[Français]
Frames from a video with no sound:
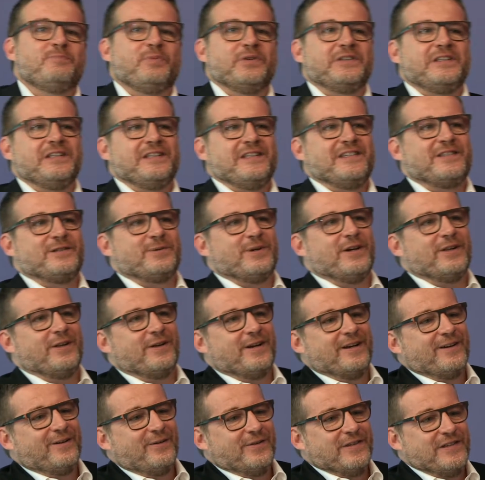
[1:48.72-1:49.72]
petite histoire
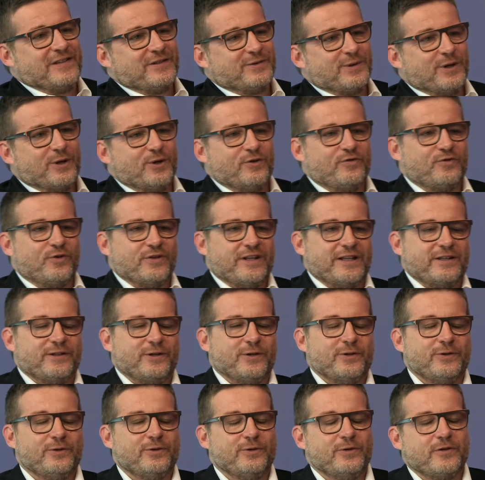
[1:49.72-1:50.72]
dans la grande histoire. Le
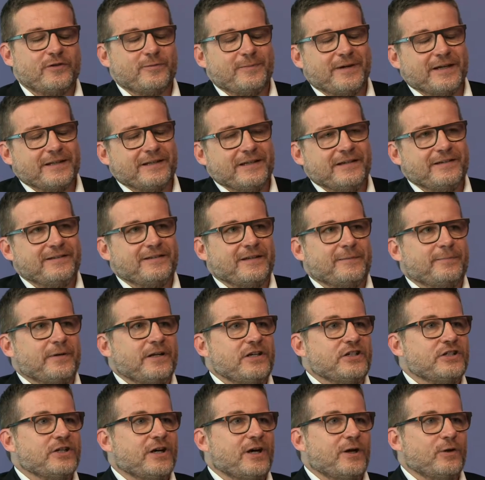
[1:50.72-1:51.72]
fondateur de, de Smartest
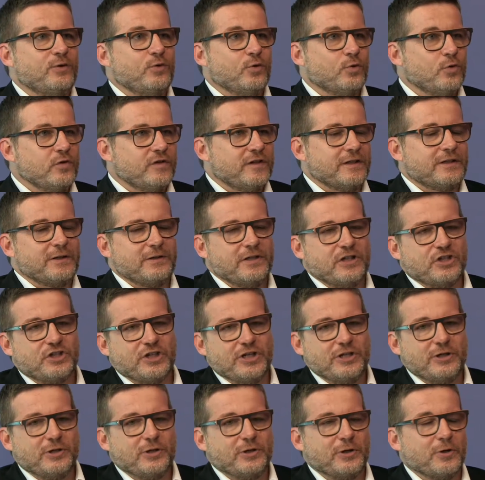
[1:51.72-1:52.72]
s'appelle Gérard Duroux, c'est un
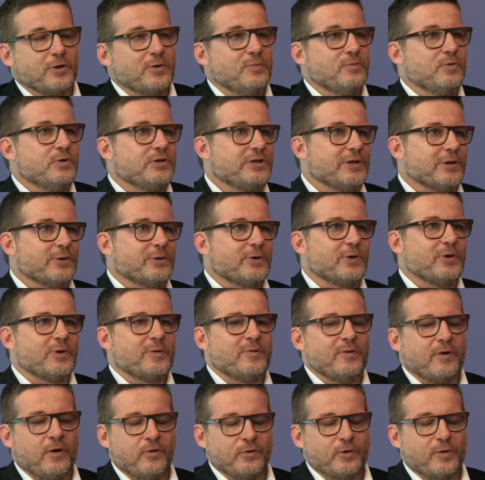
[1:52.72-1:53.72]
ingénieur
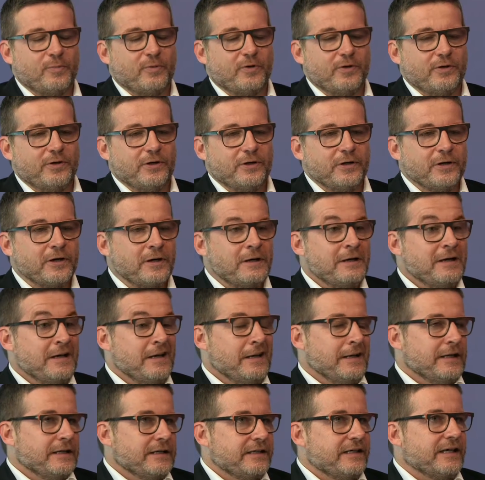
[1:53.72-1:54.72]
multi-entrepreneur
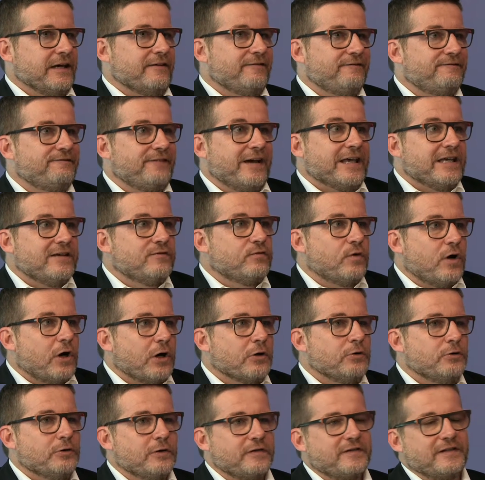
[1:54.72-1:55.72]
qui a failli
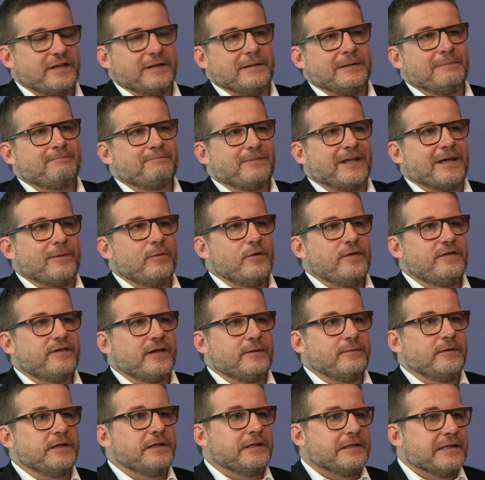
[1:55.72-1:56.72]
voir une de ses très bonnes
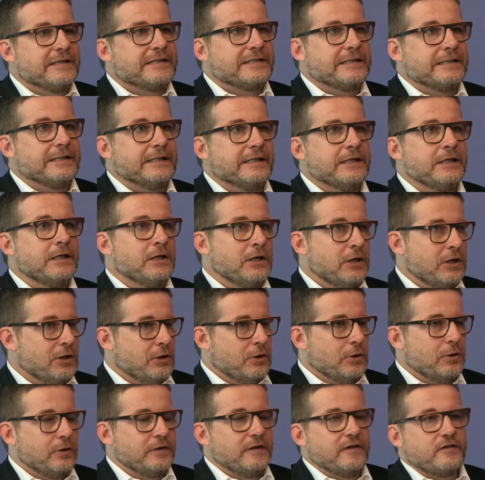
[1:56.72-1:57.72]
amies décédée
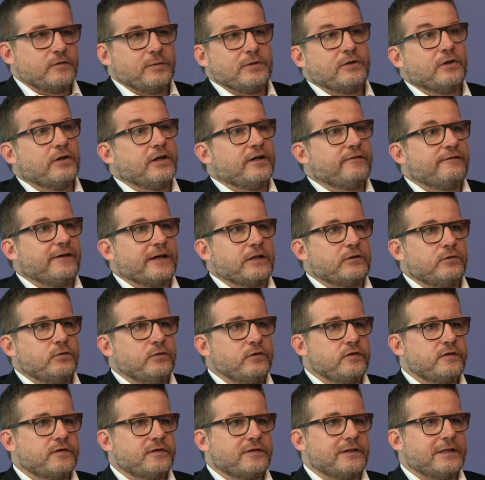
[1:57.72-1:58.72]
euh, des suites d'un
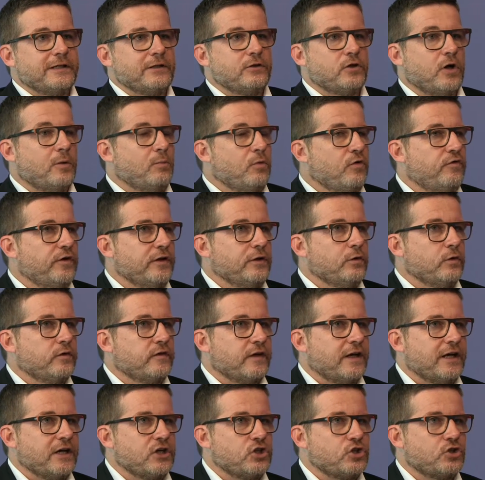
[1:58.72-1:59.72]
infarctus et d'un mauvais
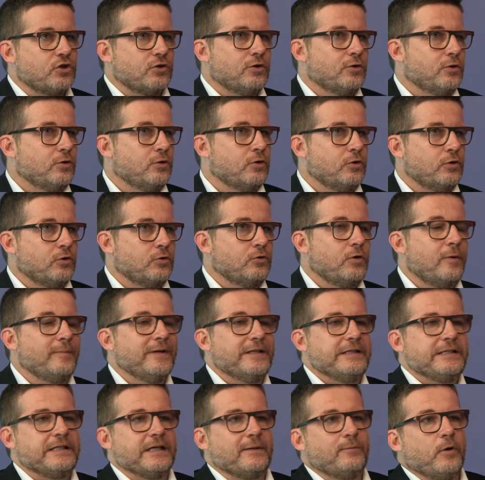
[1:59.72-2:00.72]
dosage d'un
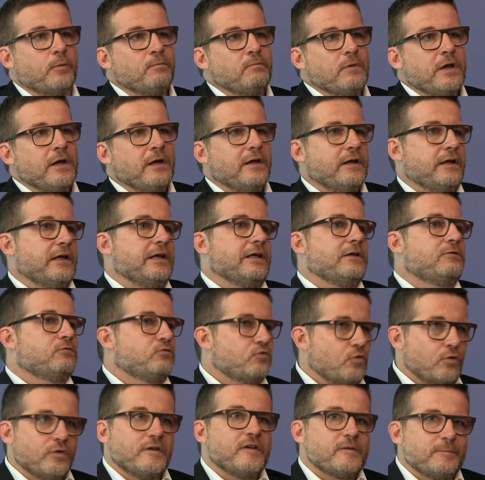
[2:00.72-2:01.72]
médicament. Et
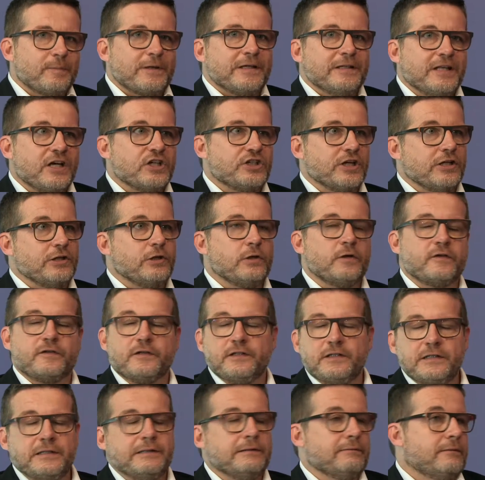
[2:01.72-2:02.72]
son esprit d'ingénieur
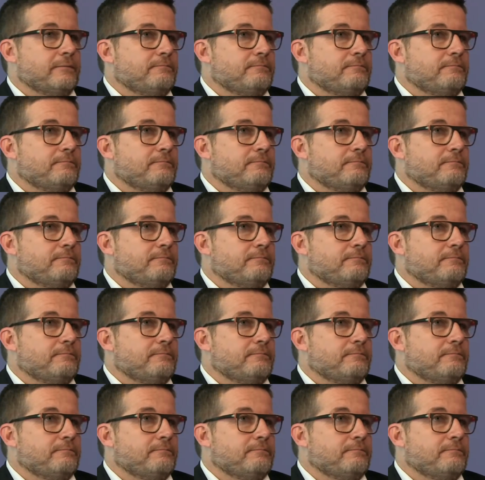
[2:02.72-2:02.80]
s'est dit